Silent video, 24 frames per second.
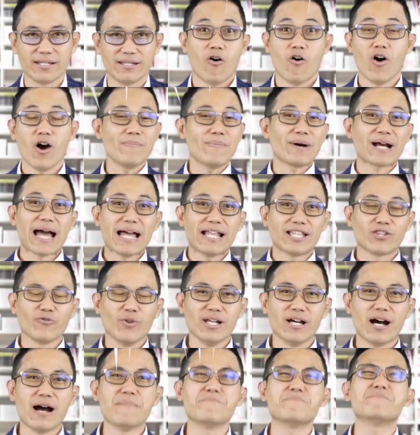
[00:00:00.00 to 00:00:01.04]
โอ้ยประกันชีวิ
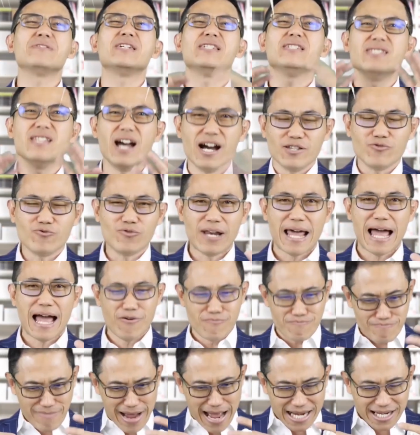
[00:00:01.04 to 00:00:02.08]
ตเหรอมีเยอะอยู่แล้ว
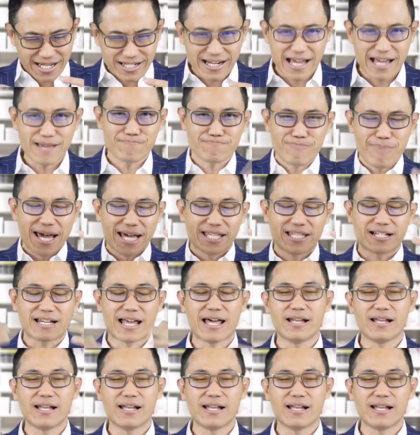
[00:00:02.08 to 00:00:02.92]
มาทางไหนไปทาง